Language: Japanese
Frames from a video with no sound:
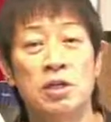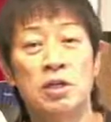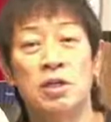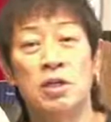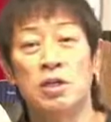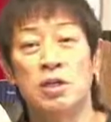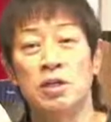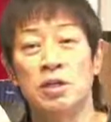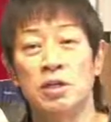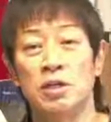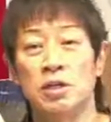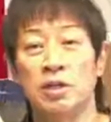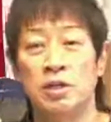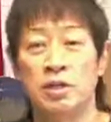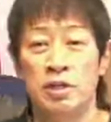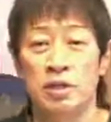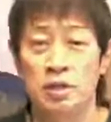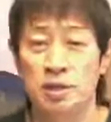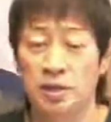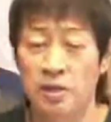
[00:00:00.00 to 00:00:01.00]

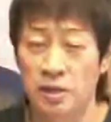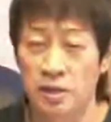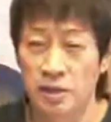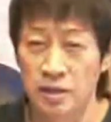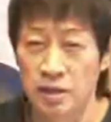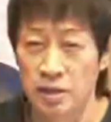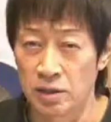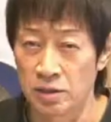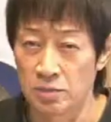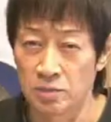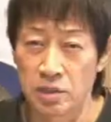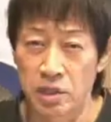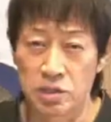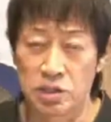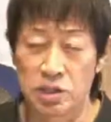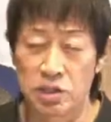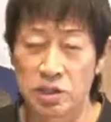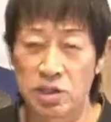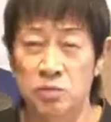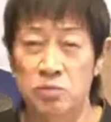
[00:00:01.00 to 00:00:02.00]
えー、宮
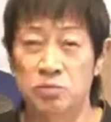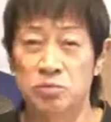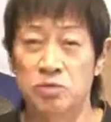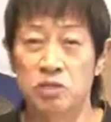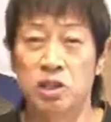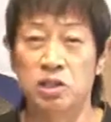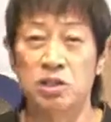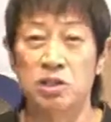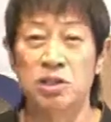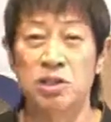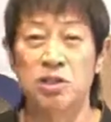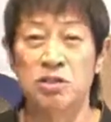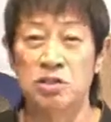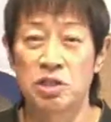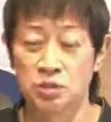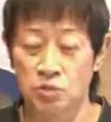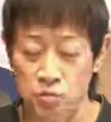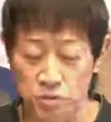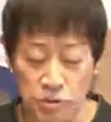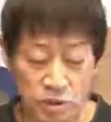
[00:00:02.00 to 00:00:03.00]
城先生向かってです
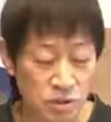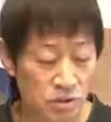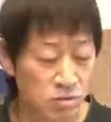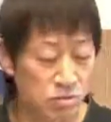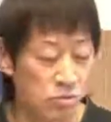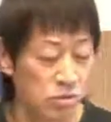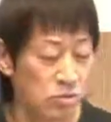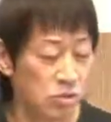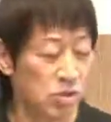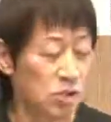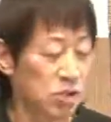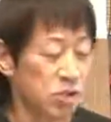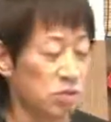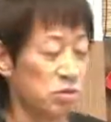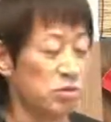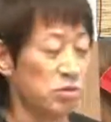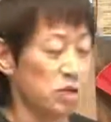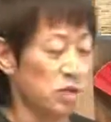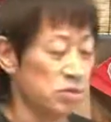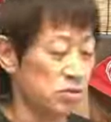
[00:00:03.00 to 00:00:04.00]
ねこの後
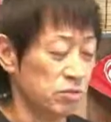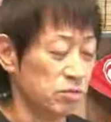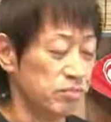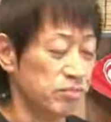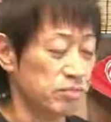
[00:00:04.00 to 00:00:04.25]
いわゆる